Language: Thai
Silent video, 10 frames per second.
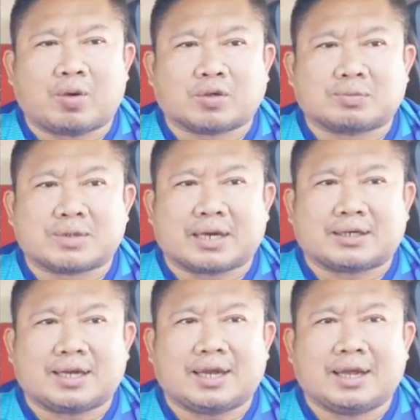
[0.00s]

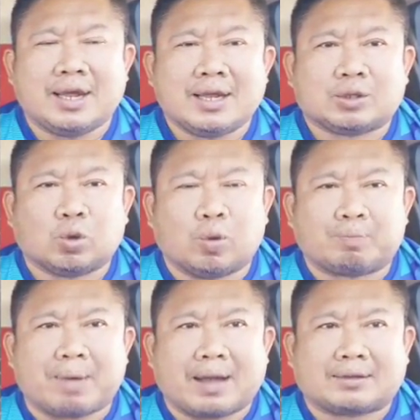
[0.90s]
267 ที่ทู
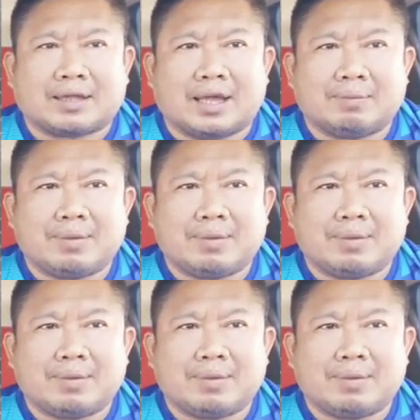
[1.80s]
ปะเต